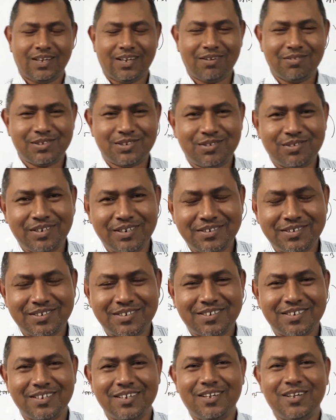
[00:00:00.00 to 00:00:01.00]
হ্যালো স্টুডেন্টস
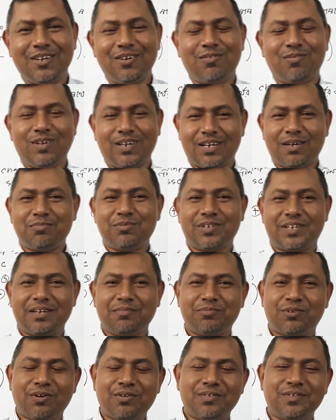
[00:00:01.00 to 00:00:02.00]
ওয়েলকাম টু
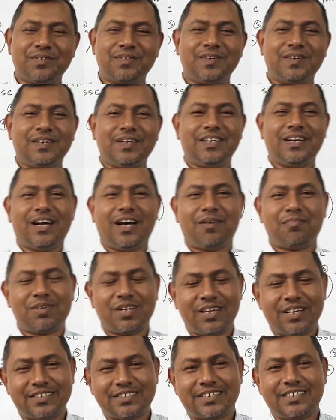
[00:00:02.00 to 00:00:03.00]
কেমটর
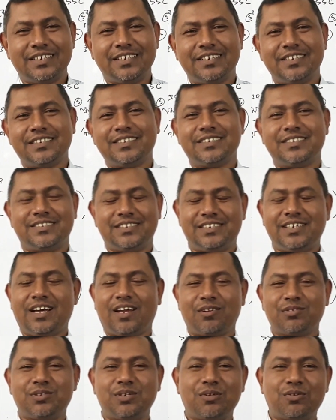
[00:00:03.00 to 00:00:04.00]
আমরা আজকে যেটি
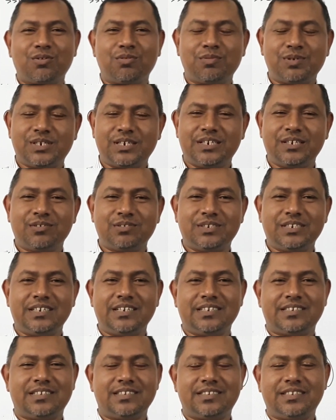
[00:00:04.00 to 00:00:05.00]
আলোচনা করব সেটি হচ্ছে
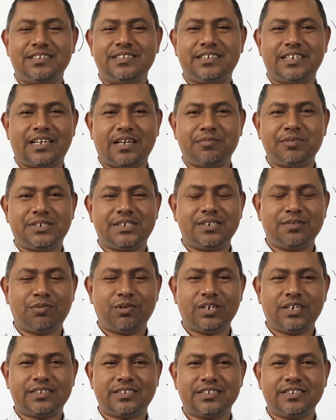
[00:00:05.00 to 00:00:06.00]
এসএসসির যে কেমিস্ট্রি
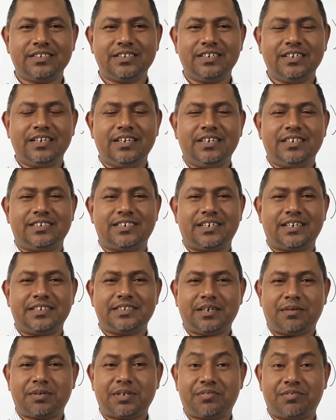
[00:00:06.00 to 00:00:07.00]
বই আছে সেখানে
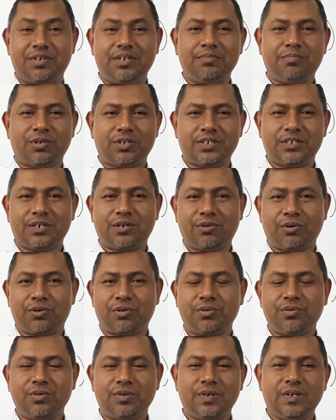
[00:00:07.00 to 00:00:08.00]
চ্যাপ্টার থ্রি পদার্থের
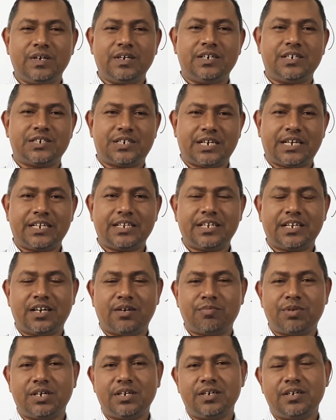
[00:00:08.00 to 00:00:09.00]
গঠন সেখান থেকে
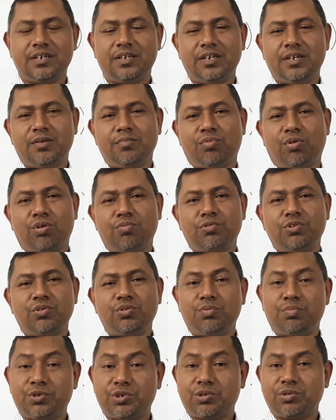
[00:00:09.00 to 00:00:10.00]
আমরা
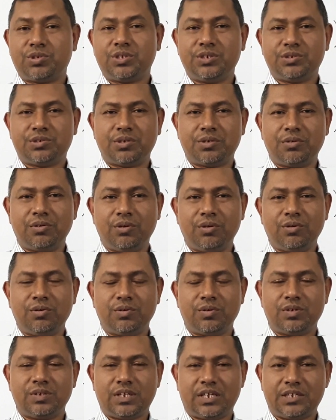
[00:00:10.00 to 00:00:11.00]
পরমাণুর উপশক্তি স্তরগুলো
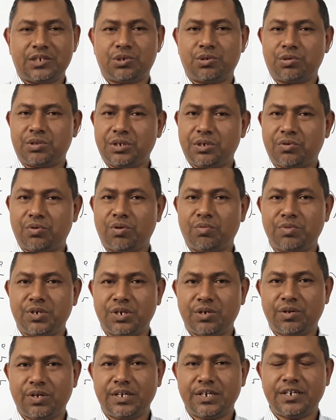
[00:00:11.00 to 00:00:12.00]
তাদের শক্তির ক্রম
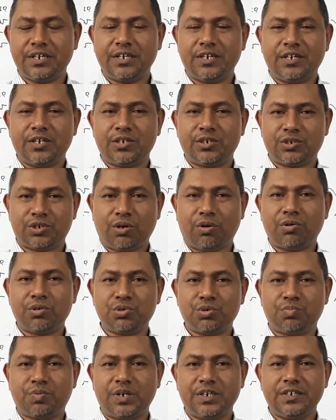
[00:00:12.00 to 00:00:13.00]
নির্ণয়ের সহজ
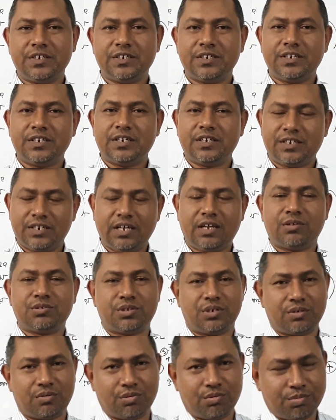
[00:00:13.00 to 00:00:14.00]
উপায় নিয়ে
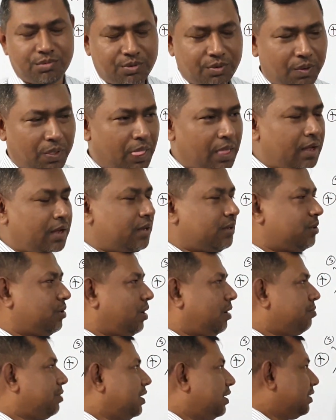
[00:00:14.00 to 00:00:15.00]
আলোচনা করব তো
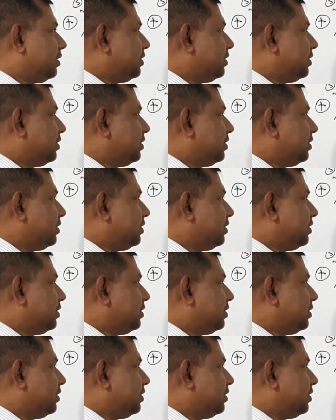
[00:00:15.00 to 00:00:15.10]
আমরা